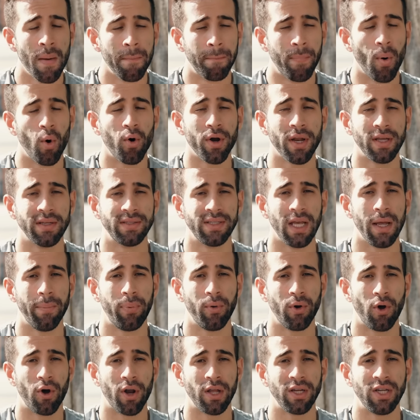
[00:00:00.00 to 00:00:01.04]
por
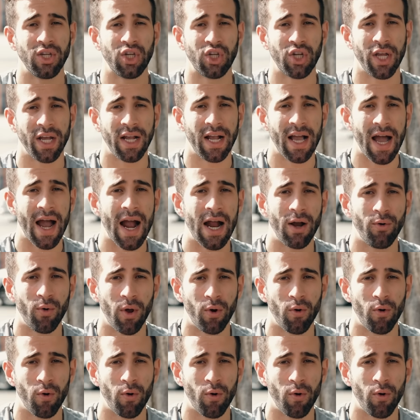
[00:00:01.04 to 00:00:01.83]
exemplo, na hora de chegar no